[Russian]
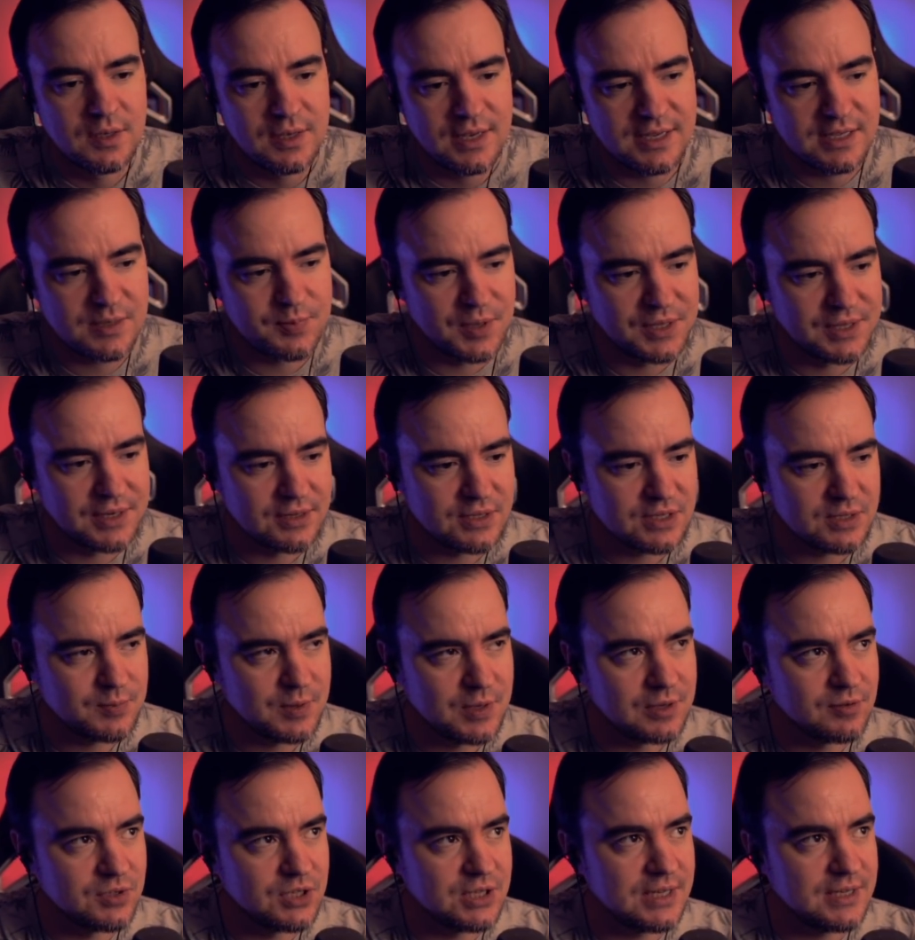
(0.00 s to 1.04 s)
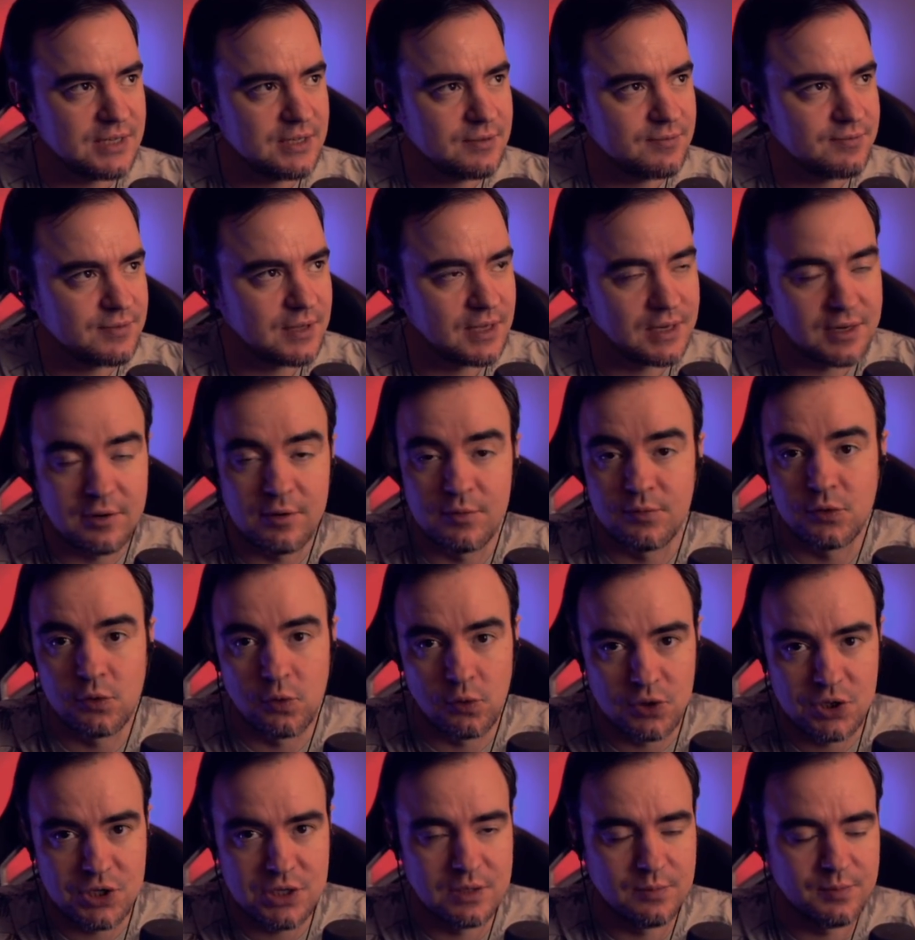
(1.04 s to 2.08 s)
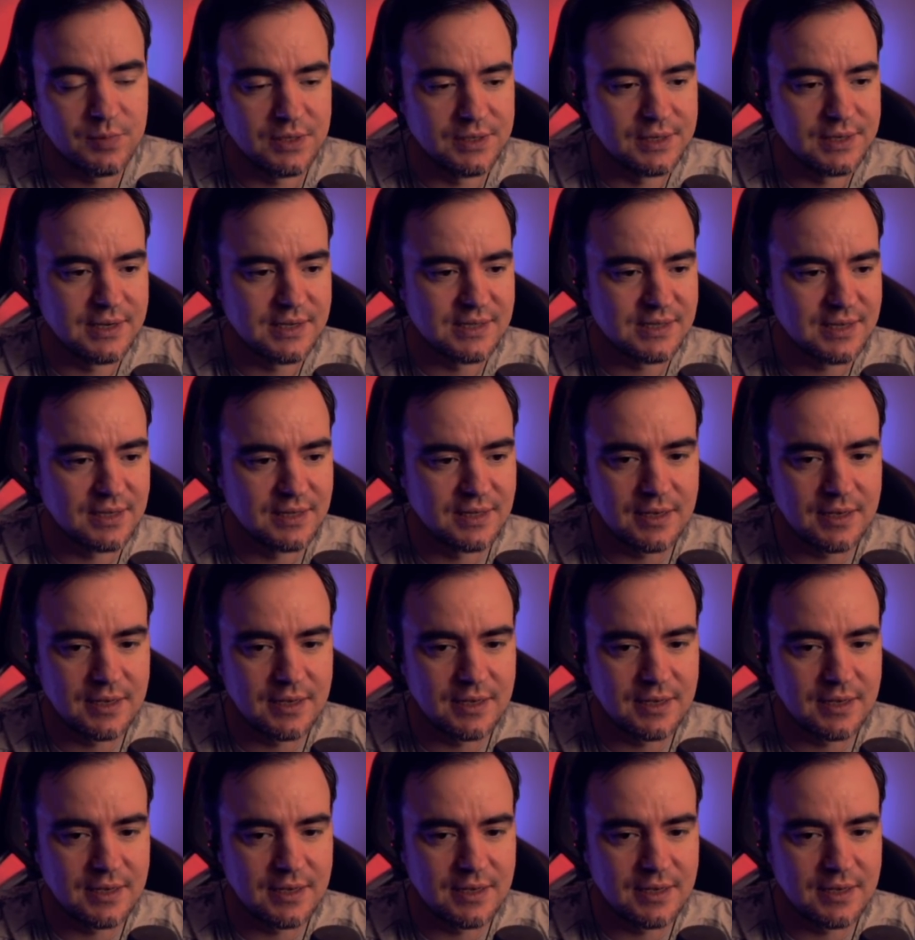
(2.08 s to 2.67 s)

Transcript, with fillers: Если понравилась первая часть, вторая вам точно понравится.